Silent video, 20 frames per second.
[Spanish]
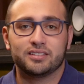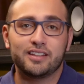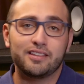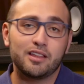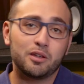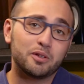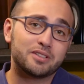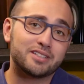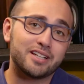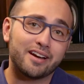
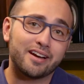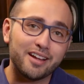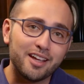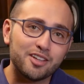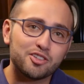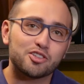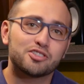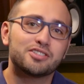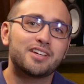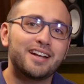Desde nuestras
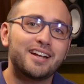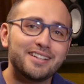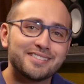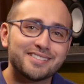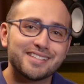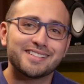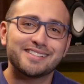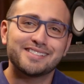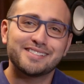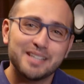redes
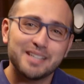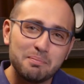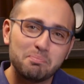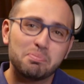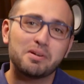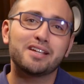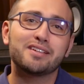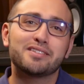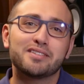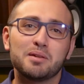sociales
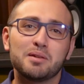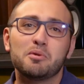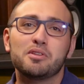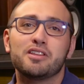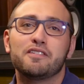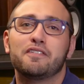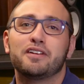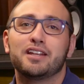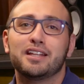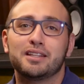siempre recibimos
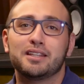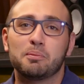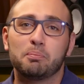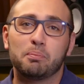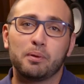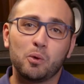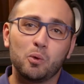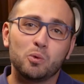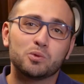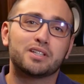diferentes
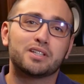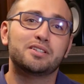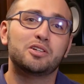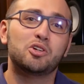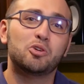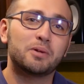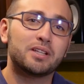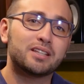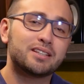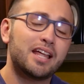preguntas
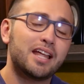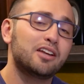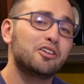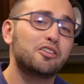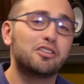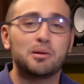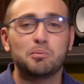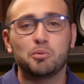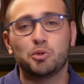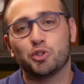y
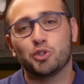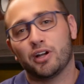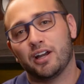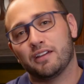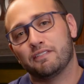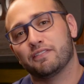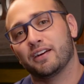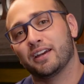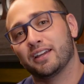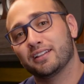comentarios del mundo
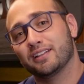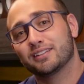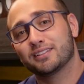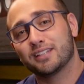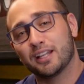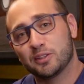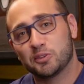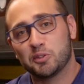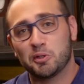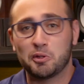hi-fi,
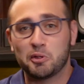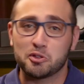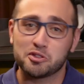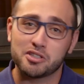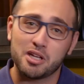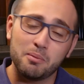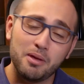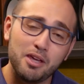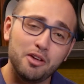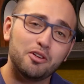tanto de
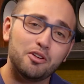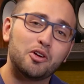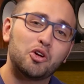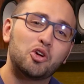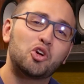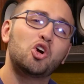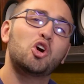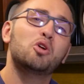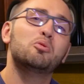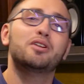nuestros amigos
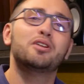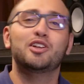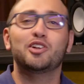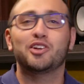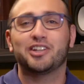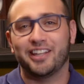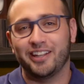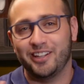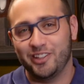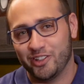como de
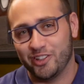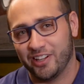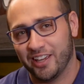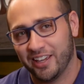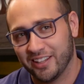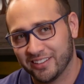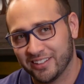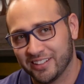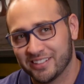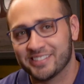los queridos
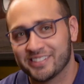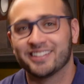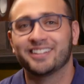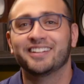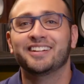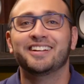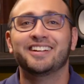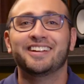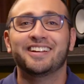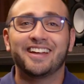haters.
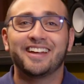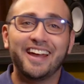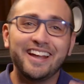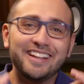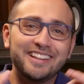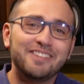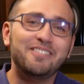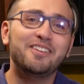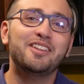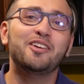
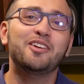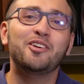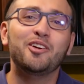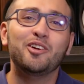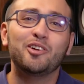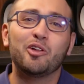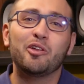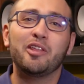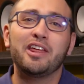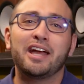Este
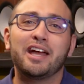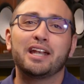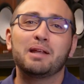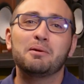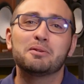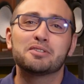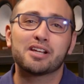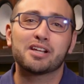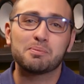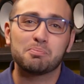video lo
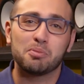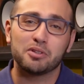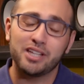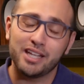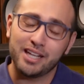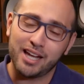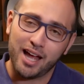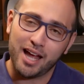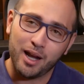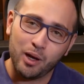dedicaremos a
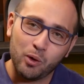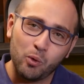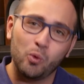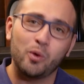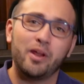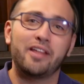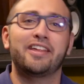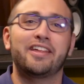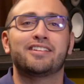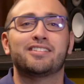responder
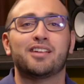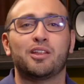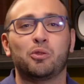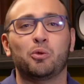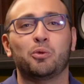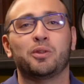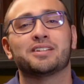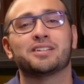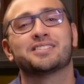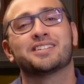alguna de esas
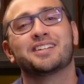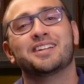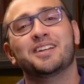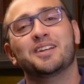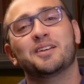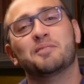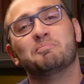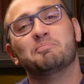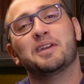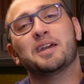dudas.
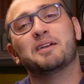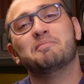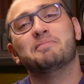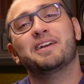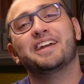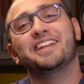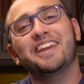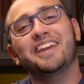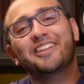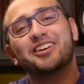
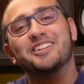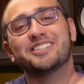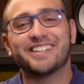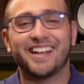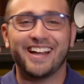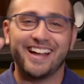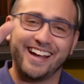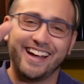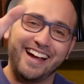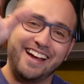Bienvenidos
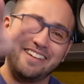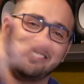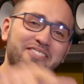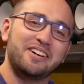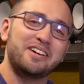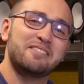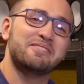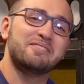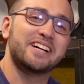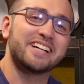a
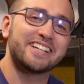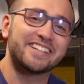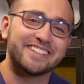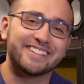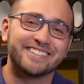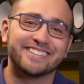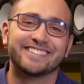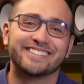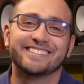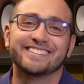Hi-Fi
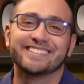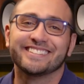Market.